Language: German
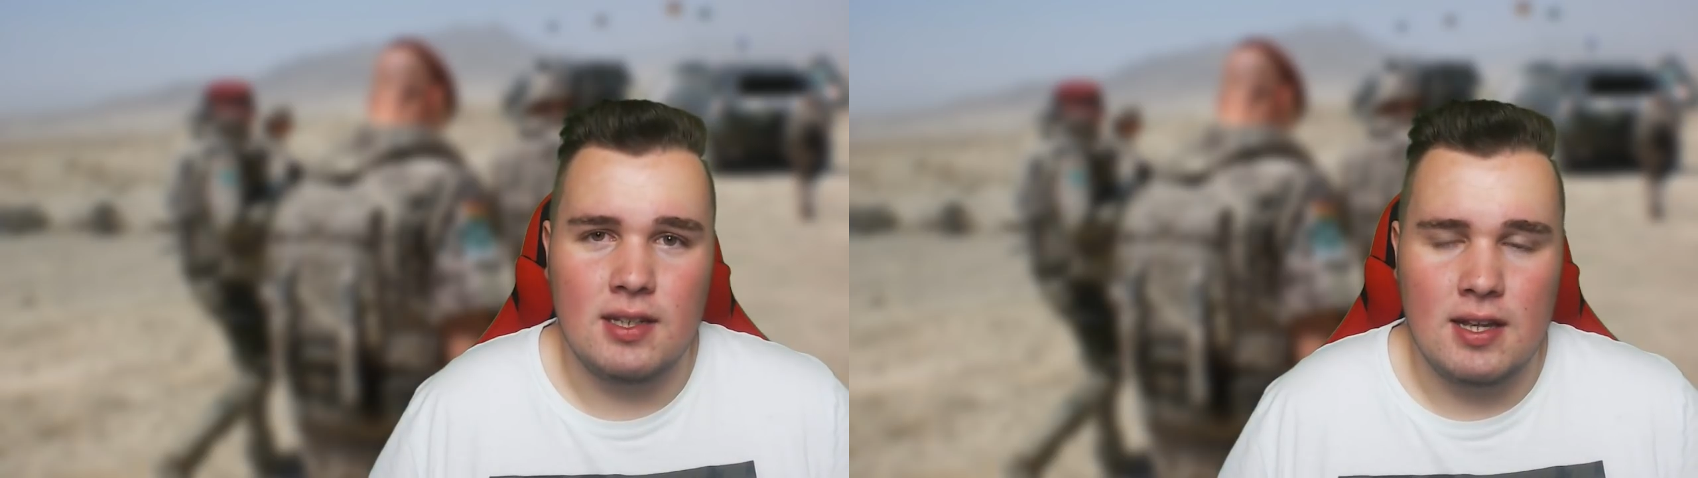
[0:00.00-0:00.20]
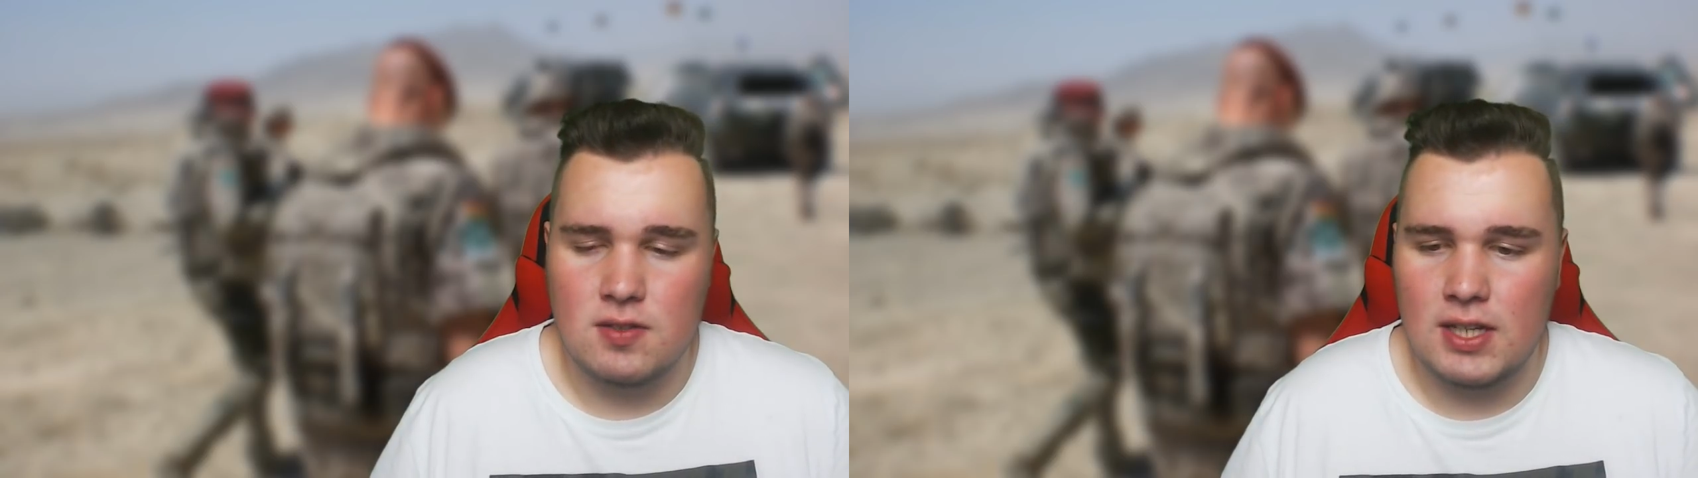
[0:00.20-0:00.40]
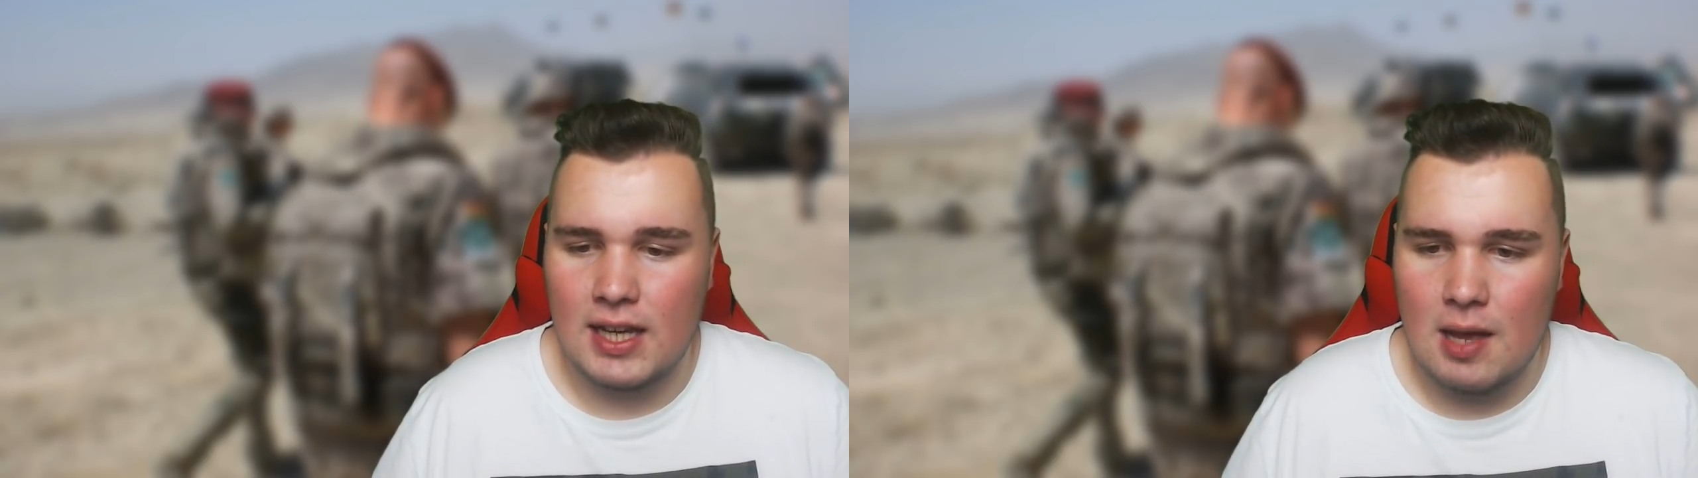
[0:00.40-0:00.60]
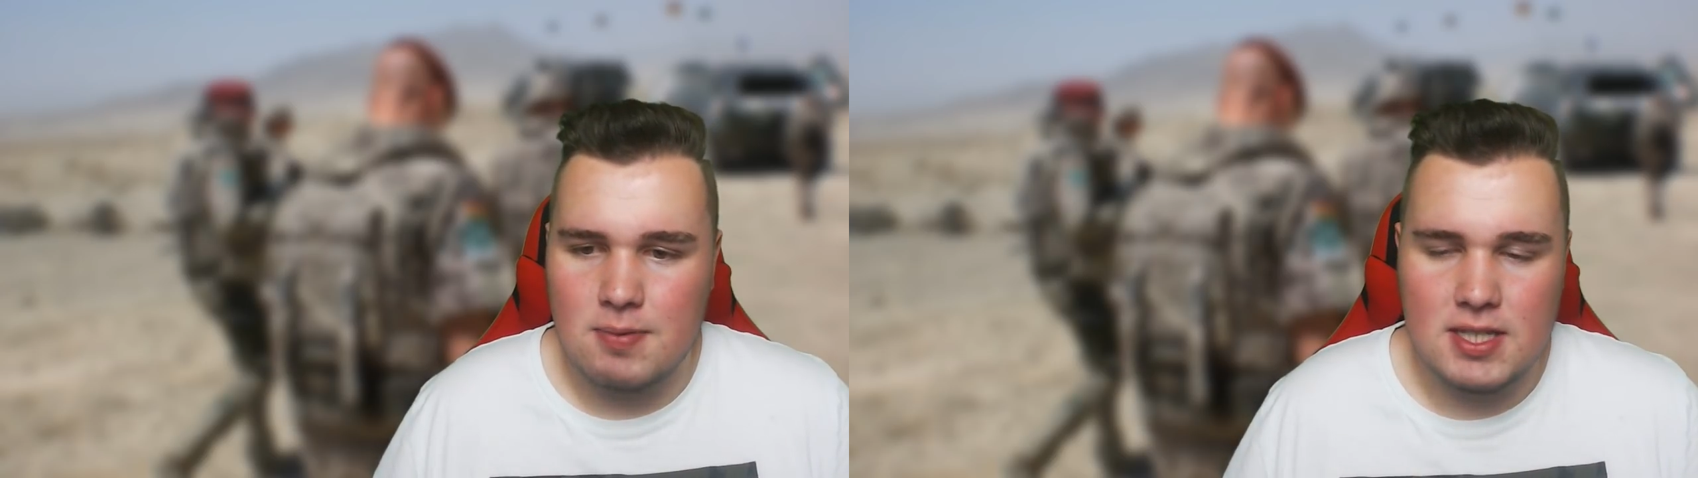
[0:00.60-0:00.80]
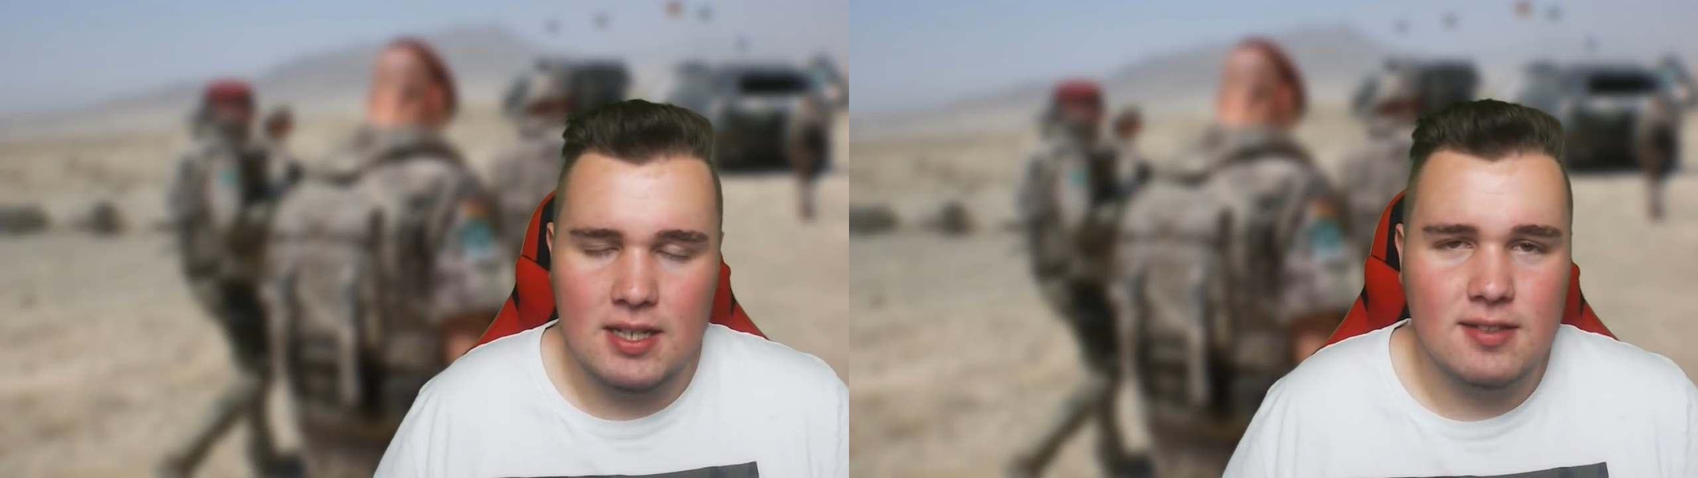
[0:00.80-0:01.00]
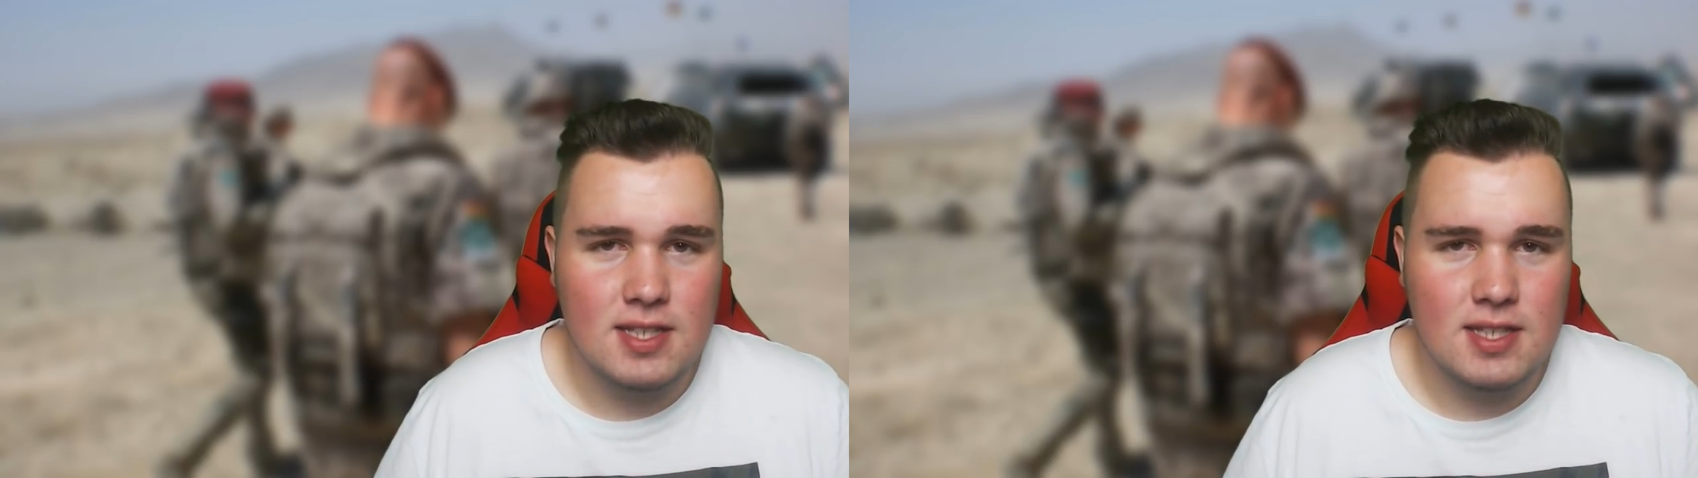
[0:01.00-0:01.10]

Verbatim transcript: Also da gab es jeden